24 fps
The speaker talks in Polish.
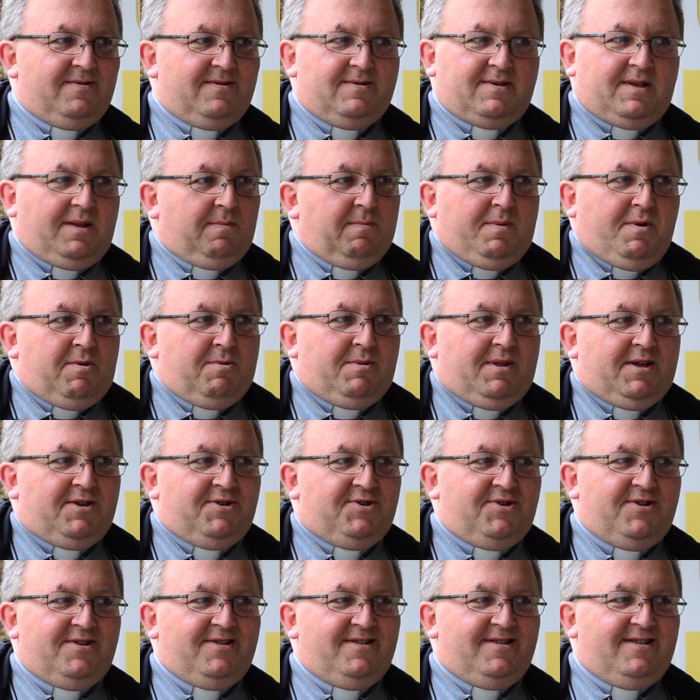Jestem pełen
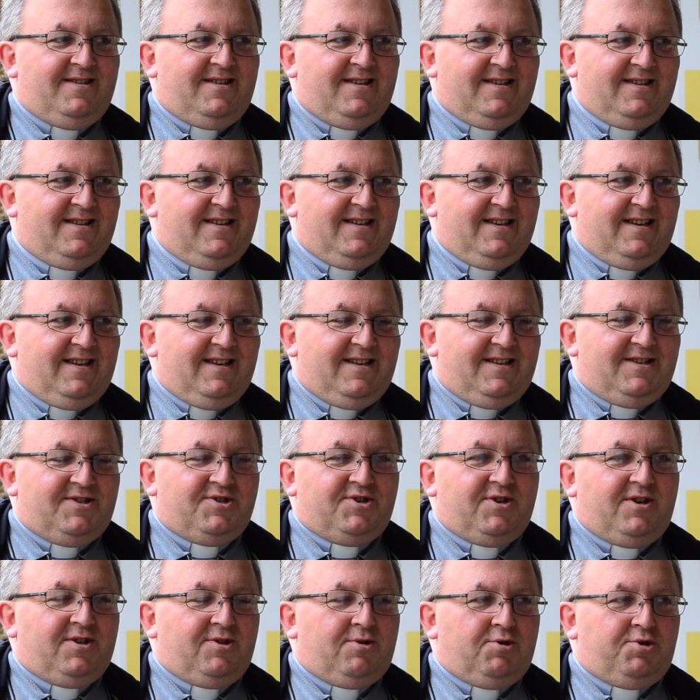nadziei,
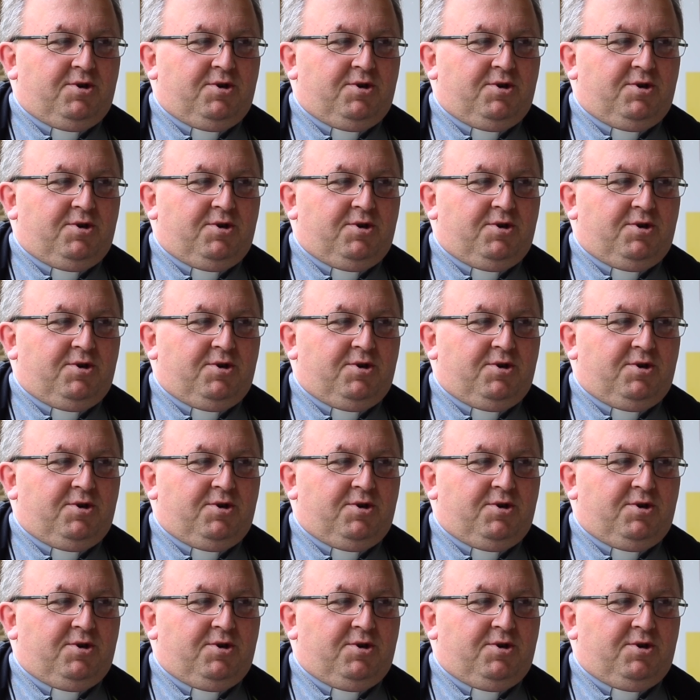że to